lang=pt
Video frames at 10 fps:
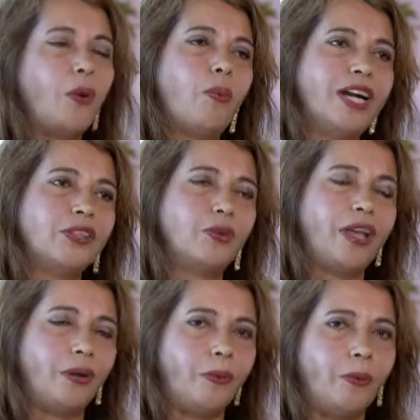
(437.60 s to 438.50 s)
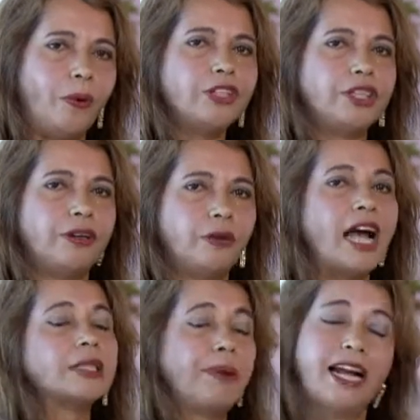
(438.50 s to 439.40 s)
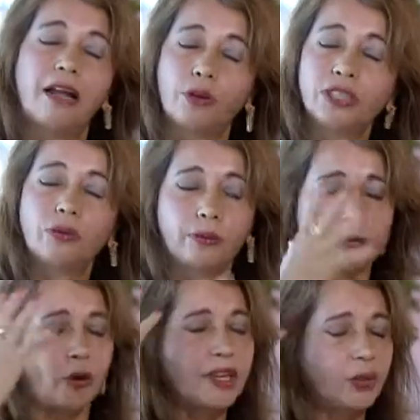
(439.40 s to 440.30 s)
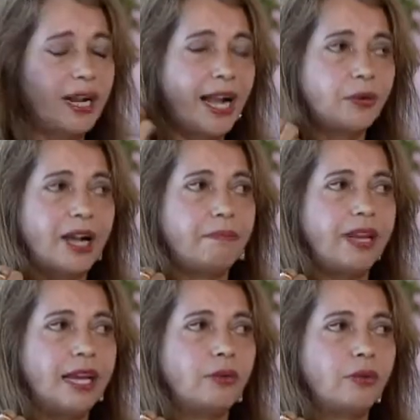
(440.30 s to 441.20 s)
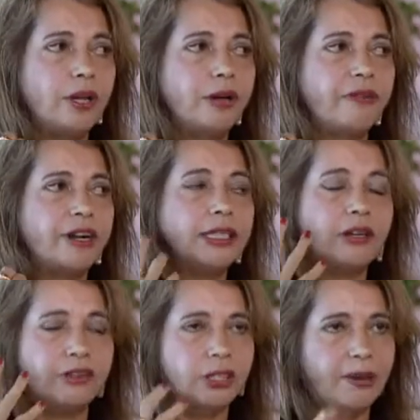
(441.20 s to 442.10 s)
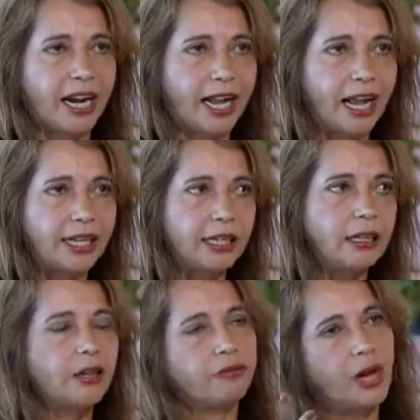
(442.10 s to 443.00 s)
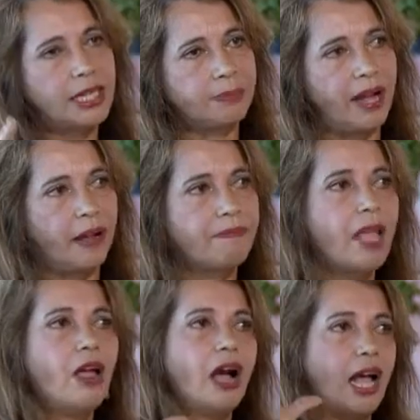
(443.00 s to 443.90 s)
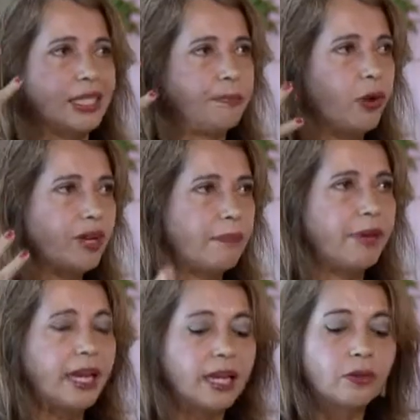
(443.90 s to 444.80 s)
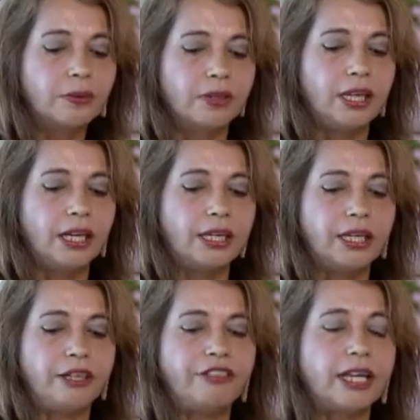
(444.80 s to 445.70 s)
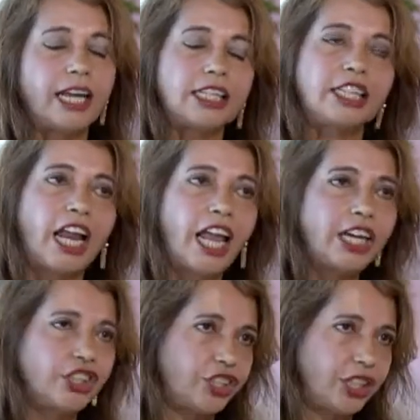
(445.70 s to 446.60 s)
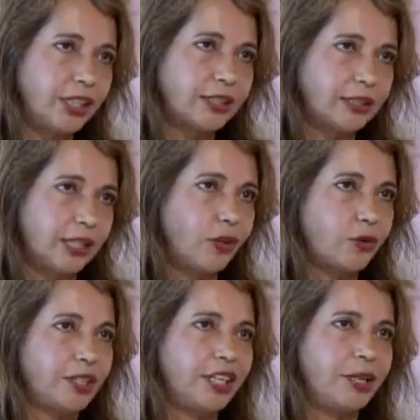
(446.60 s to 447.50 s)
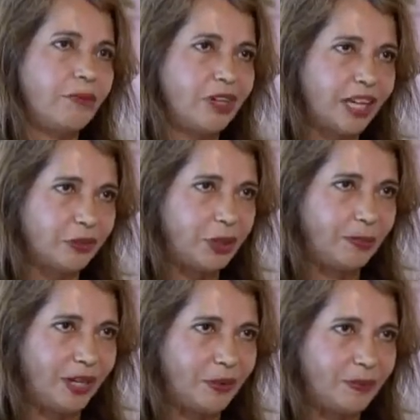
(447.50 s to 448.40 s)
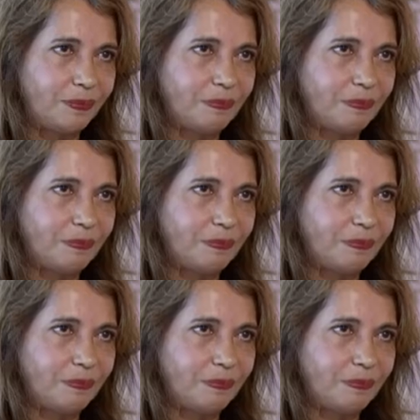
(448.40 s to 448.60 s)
Quando eu, eu raspei a, quando começou a cair o cabelo, eu falei, não vou esperar cair, eu vou raspar. Raspei o cabelo e fiquei três dias sem conseguir me olhar no espelho.